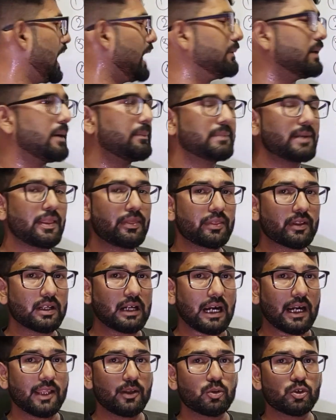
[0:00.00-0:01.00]
अब आपने
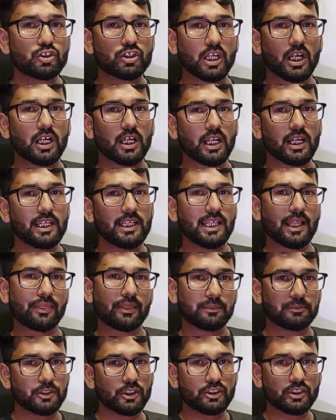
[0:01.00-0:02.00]
गाड़ी को चेक कर लिया
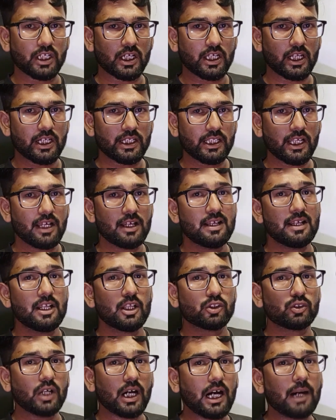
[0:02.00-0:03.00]
सब चीज़ चेक कर लिया
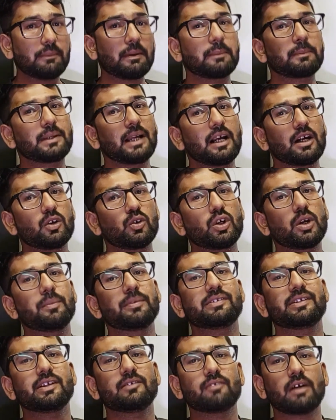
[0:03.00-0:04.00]
तो अब आप क्या करोगे
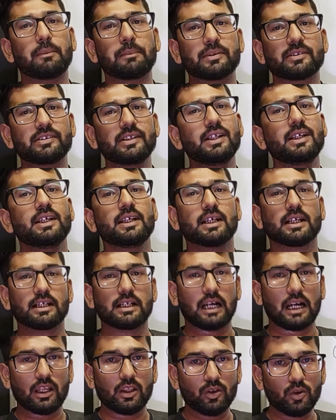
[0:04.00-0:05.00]
बेसिक वापस से
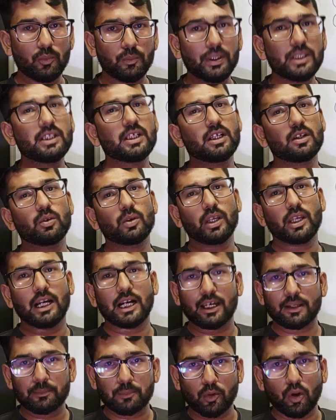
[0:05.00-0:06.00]
गाड़ी को बंद करोगे
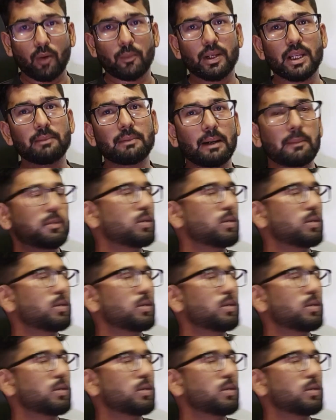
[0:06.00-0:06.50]
अगर प्रॉब्लम